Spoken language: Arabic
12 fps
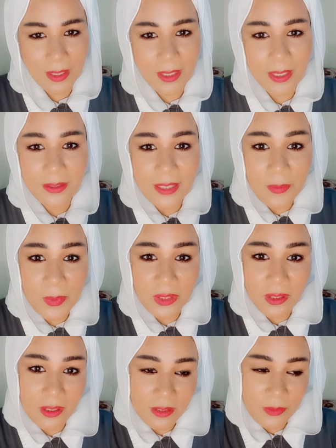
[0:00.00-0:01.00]
دايما
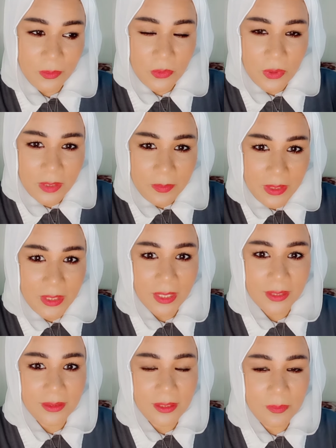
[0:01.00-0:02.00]
الخطيب هو اللي بيجي
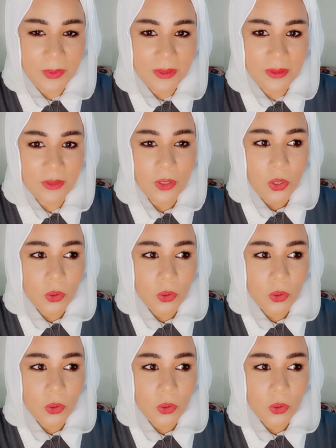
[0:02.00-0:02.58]
عند البنت